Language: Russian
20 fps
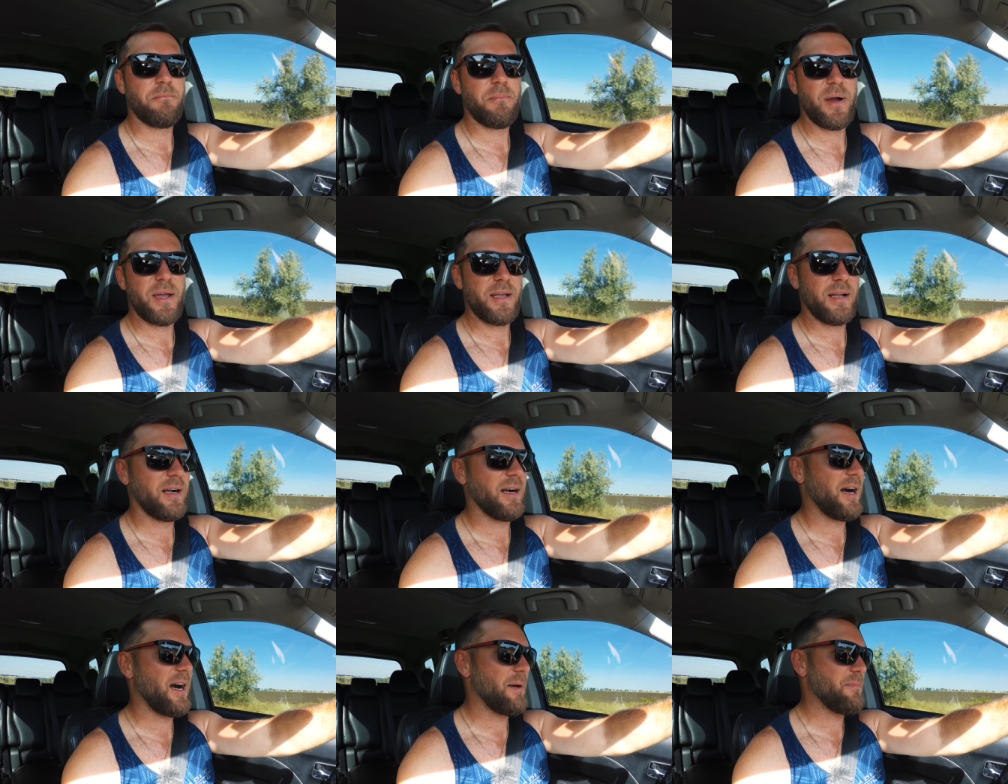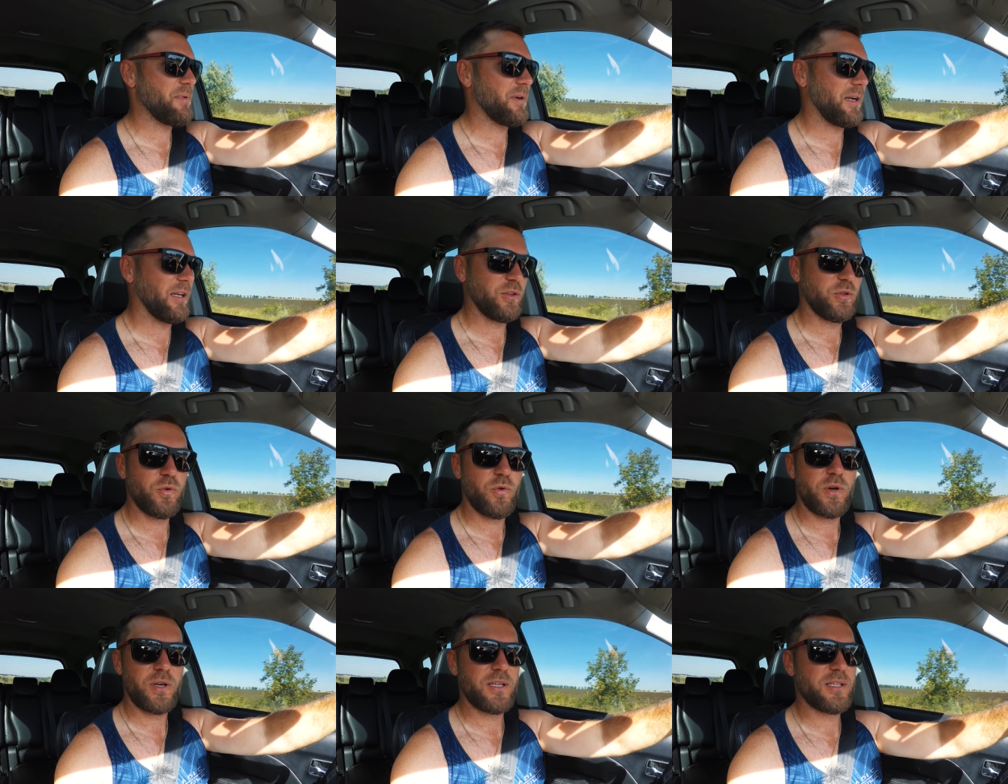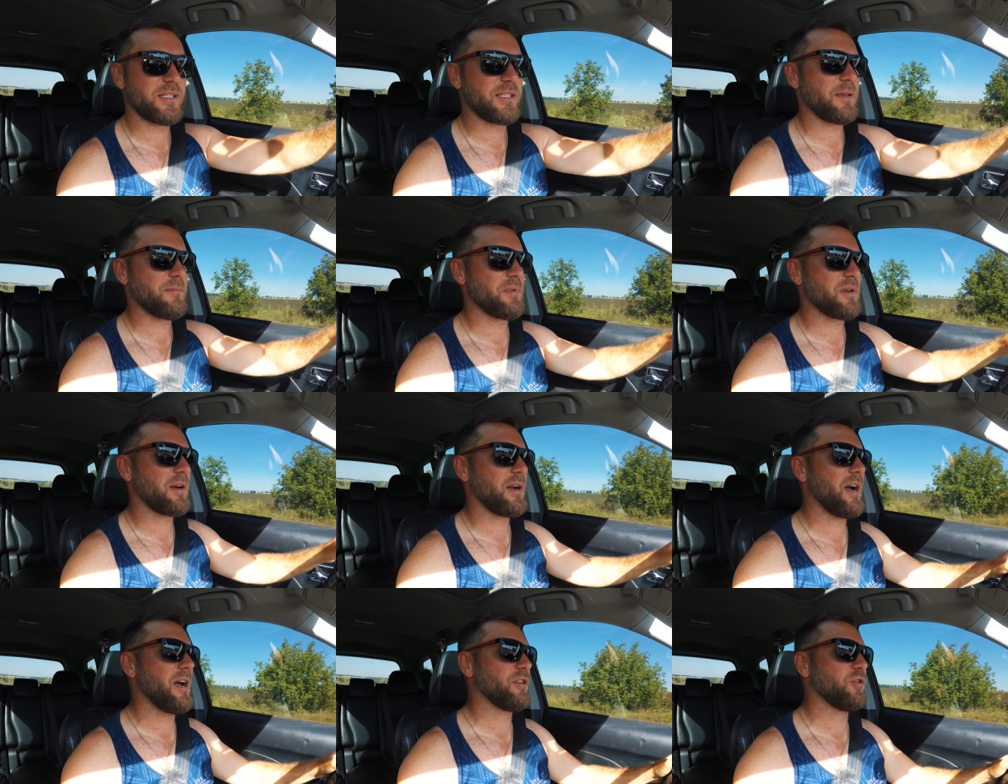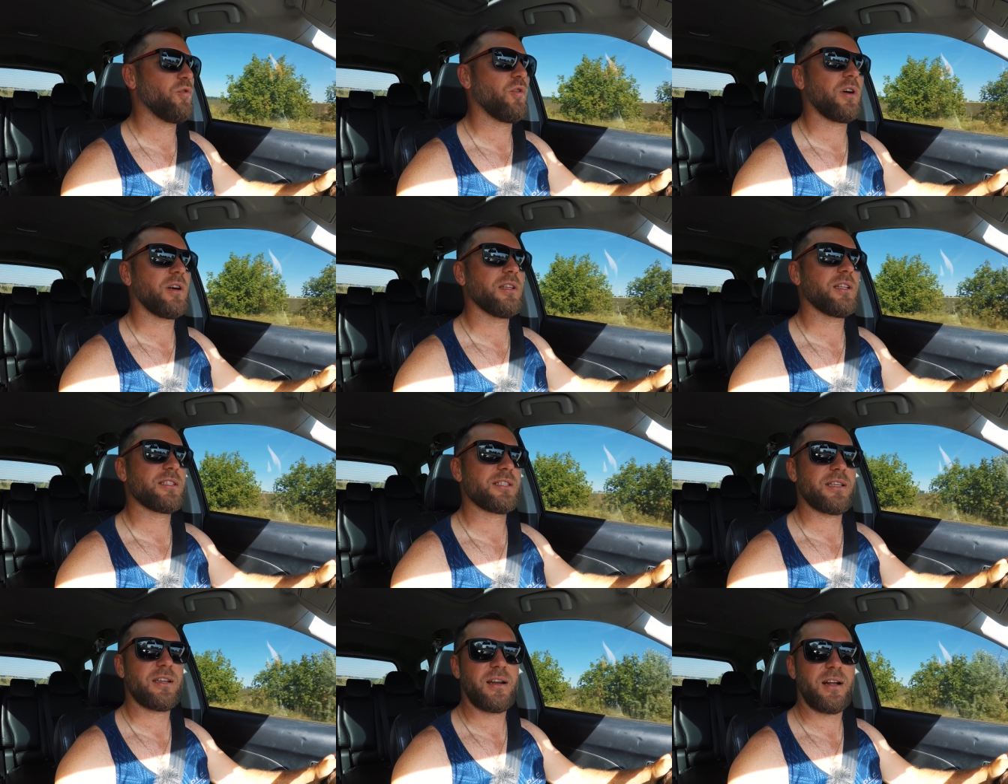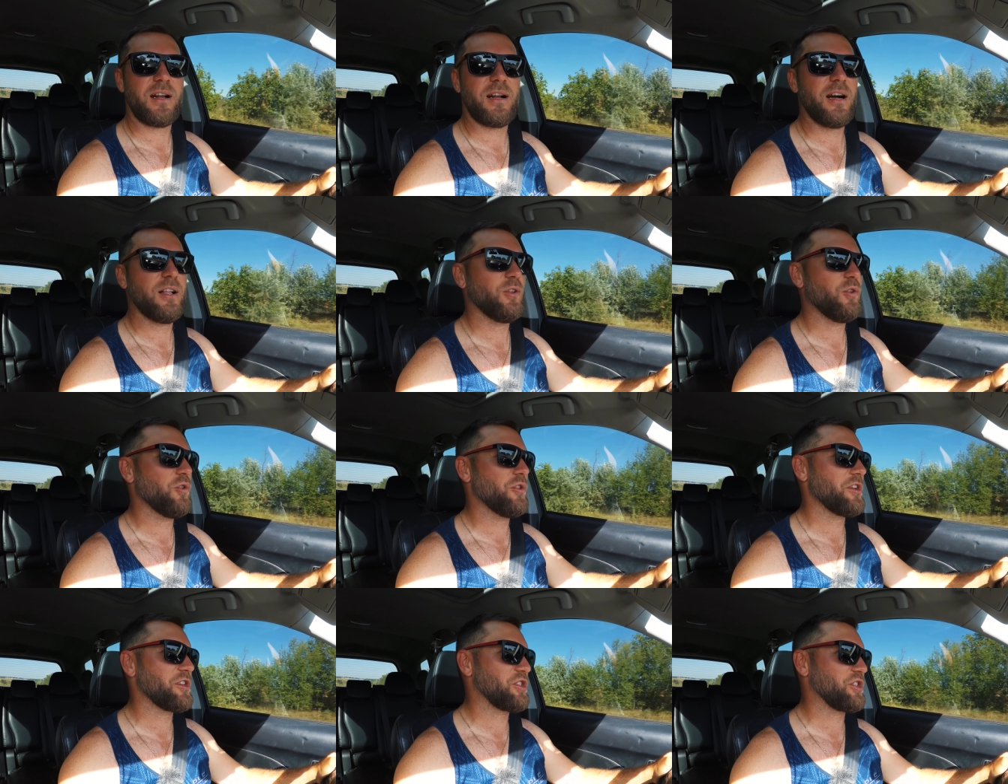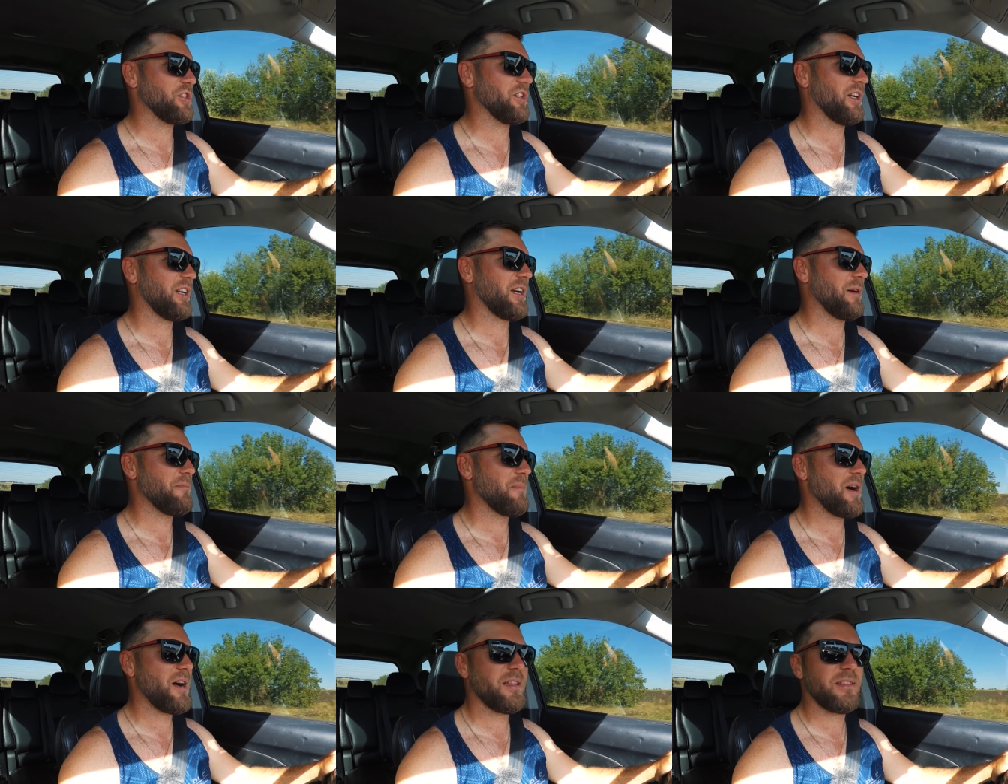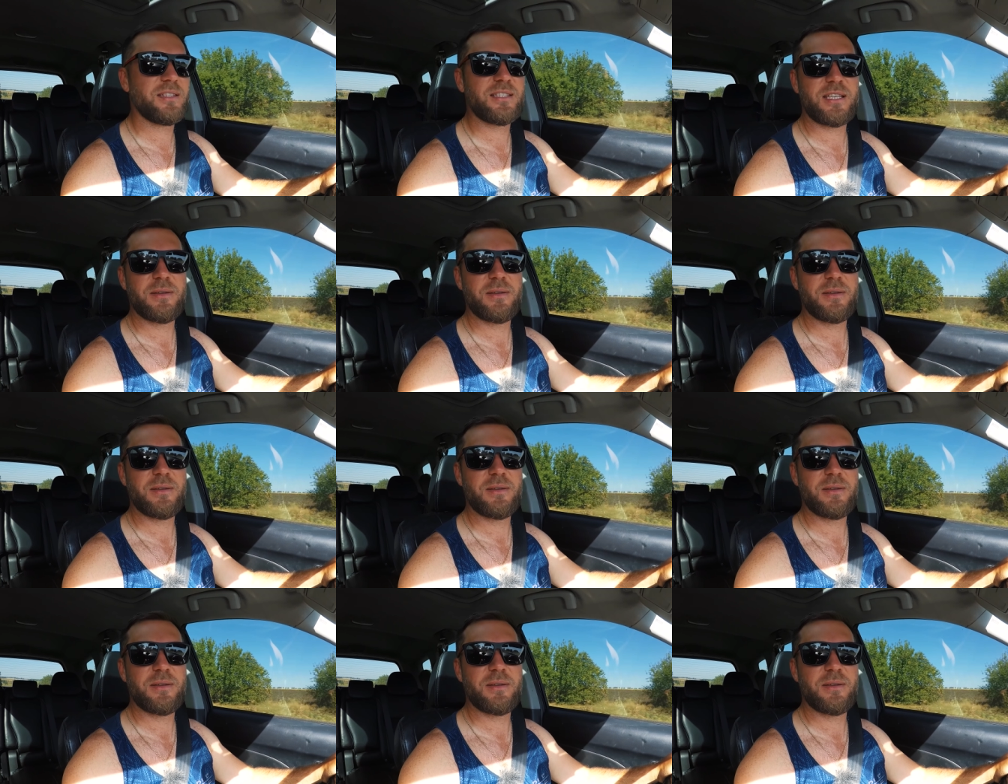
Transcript: Пайкап, который собирает около 40 лодочных команд,